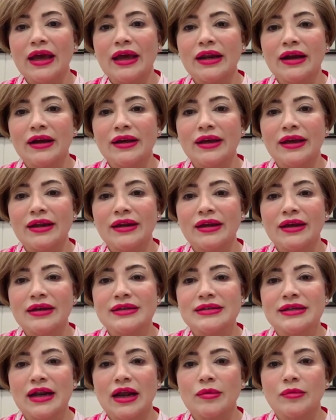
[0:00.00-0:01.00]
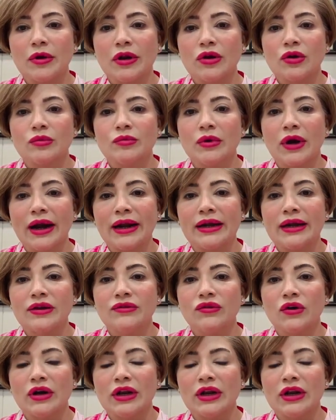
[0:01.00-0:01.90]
हिना कह रही हैं असलम काइंडली